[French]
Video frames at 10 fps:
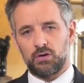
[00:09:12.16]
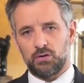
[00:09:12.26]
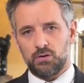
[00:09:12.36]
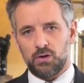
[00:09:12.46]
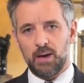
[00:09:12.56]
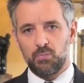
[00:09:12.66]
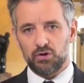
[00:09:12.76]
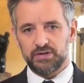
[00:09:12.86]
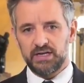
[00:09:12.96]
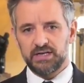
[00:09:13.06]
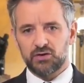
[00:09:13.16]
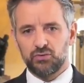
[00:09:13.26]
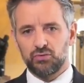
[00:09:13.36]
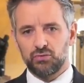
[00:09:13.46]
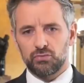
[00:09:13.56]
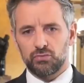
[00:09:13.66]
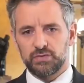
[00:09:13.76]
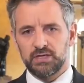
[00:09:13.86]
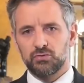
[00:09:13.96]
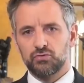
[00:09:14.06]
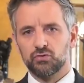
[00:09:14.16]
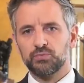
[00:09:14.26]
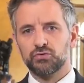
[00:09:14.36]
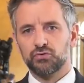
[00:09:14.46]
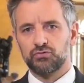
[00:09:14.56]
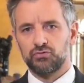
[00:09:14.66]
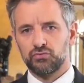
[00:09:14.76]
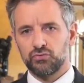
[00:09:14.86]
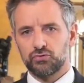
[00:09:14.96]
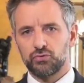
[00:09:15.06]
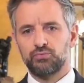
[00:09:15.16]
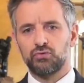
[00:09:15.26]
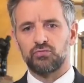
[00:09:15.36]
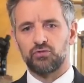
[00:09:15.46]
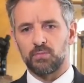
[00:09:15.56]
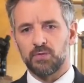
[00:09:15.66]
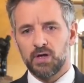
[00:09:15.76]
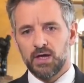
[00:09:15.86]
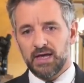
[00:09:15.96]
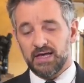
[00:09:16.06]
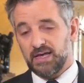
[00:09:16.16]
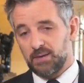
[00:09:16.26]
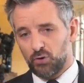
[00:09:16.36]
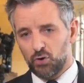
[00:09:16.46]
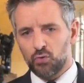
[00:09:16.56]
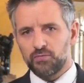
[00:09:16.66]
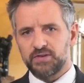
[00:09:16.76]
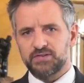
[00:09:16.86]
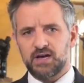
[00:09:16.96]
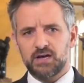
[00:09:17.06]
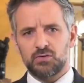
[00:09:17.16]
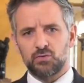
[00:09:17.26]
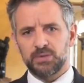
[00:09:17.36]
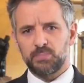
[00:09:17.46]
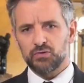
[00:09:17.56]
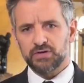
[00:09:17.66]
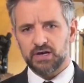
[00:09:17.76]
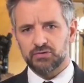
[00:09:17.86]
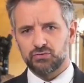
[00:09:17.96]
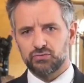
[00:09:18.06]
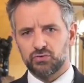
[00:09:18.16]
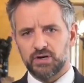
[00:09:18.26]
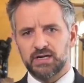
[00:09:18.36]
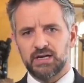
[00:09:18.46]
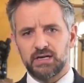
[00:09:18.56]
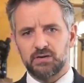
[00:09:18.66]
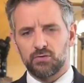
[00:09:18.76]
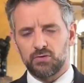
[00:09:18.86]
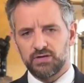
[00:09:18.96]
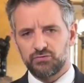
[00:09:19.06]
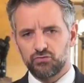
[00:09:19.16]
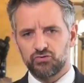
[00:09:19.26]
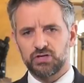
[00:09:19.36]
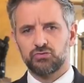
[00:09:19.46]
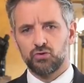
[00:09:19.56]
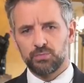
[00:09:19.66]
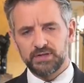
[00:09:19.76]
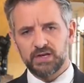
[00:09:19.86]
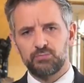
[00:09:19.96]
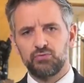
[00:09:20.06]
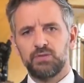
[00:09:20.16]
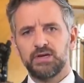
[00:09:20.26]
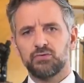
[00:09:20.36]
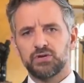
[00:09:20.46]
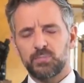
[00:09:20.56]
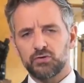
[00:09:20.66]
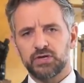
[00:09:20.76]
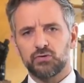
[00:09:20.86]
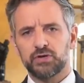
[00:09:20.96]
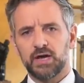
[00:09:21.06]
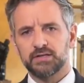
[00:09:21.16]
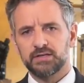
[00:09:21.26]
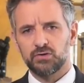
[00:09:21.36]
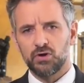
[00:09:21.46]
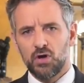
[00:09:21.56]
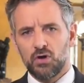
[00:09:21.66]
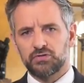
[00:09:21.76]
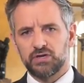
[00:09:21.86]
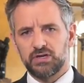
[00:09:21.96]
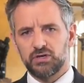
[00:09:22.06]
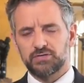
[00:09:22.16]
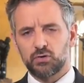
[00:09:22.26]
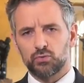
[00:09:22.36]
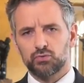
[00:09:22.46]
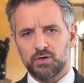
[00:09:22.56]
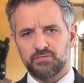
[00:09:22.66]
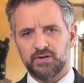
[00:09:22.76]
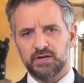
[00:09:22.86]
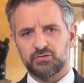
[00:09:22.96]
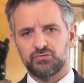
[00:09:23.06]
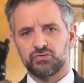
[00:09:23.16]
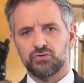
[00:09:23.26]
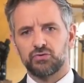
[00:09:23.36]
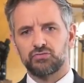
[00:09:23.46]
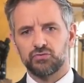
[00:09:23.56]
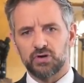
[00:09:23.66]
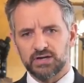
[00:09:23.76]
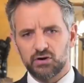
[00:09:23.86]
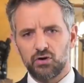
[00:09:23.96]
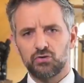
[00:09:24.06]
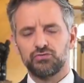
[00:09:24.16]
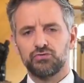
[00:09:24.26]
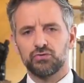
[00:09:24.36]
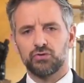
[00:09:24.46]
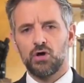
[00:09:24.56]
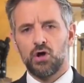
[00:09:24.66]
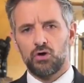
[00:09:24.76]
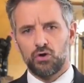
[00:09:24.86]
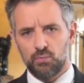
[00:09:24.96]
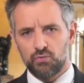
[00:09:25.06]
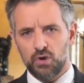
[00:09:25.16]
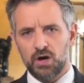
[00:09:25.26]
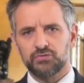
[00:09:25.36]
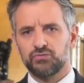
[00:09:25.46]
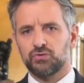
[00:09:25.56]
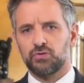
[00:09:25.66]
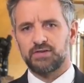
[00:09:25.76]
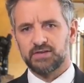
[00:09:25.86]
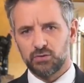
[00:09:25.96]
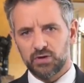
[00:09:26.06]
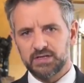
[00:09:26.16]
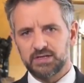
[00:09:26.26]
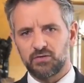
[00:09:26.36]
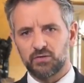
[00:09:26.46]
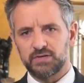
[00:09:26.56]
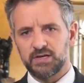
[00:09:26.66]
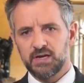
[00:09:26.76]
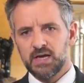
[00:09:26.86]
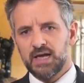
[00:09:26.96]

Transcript: Euh, il n'y a que des euh, obstructions euh, de pure forme. Et, pendant qu'on fait ça, on n'est pas en train de, régler les sujets de l'hôpital public, on n'est pas en train de regarder ce qu'on doit faire sur, l'école, sur l'emploi, sur la sécurité des Français.